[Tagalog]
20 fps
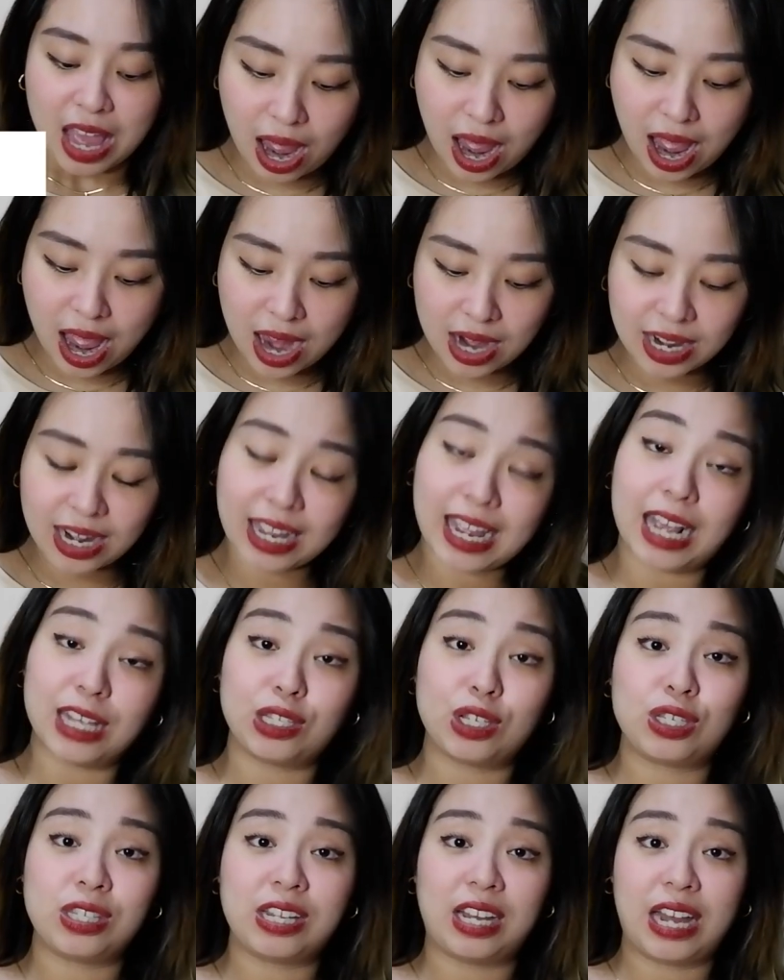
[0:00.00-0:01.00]
Ang
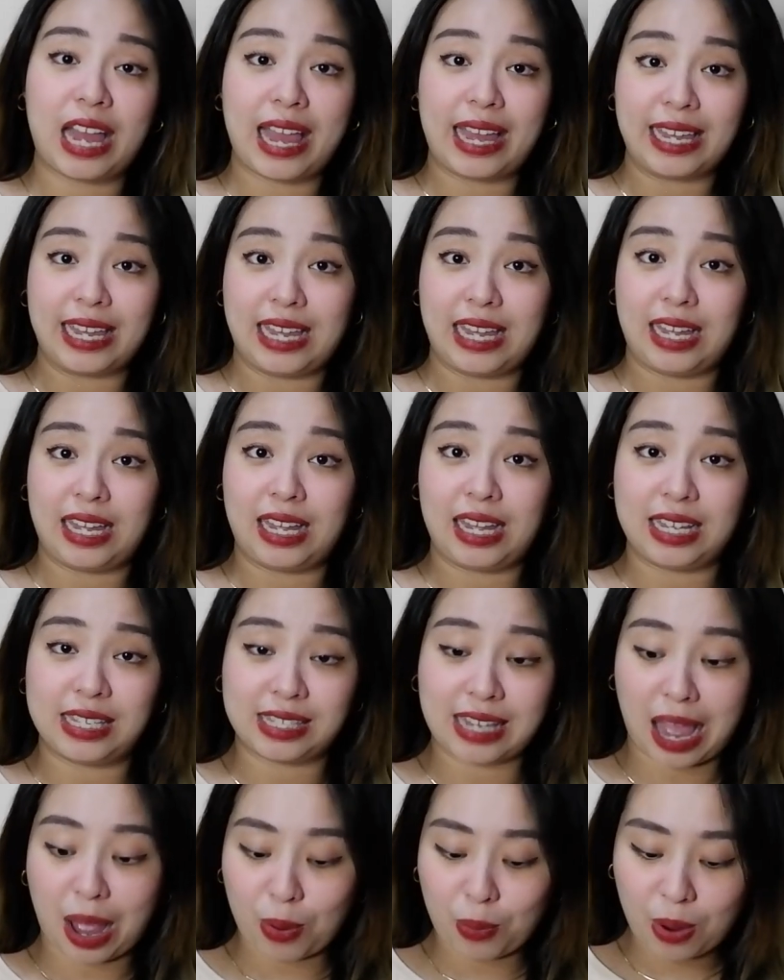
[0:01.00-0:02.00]
nagastos ng aking
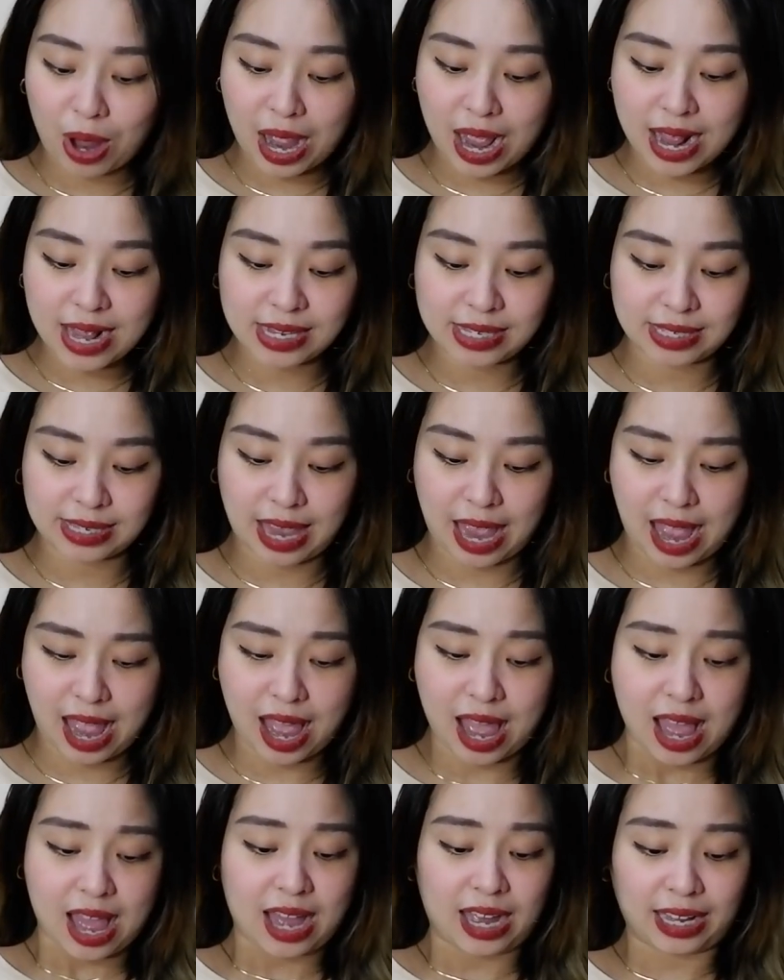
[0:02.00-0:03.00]
asawa
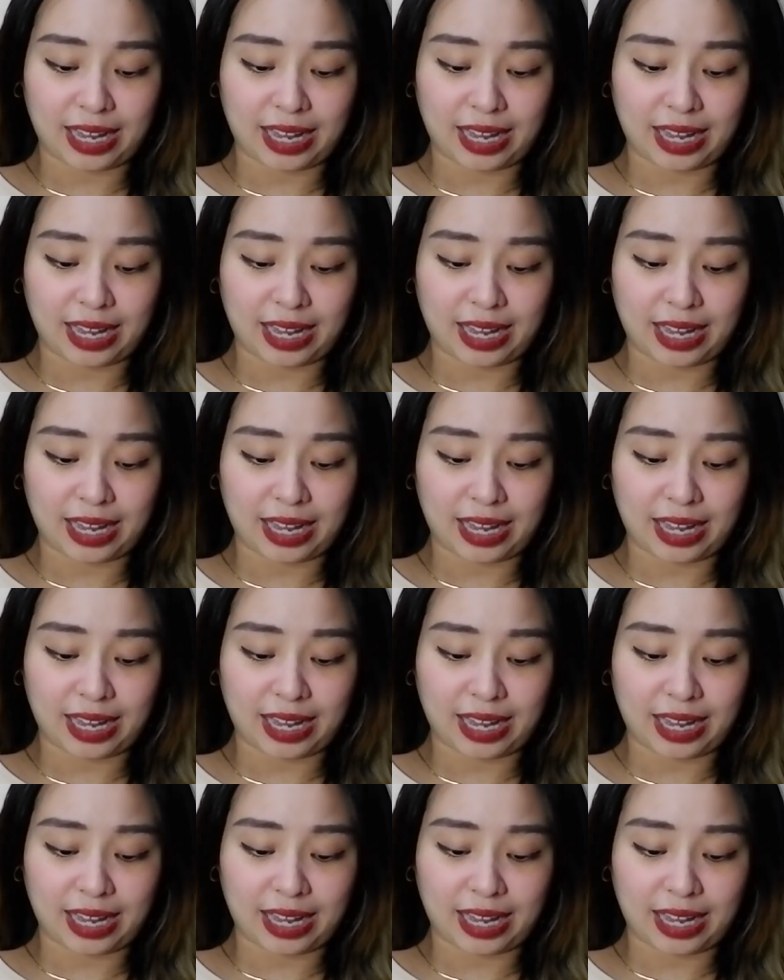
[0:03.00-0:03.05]
sa